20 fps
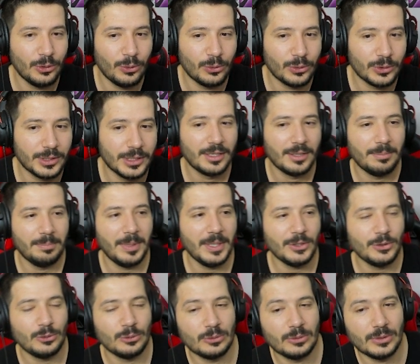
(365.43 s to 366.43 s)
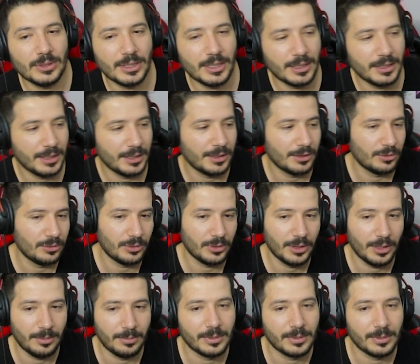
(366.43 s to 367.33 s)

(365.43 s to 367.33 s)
Oradan 500 liradan alıyor abi.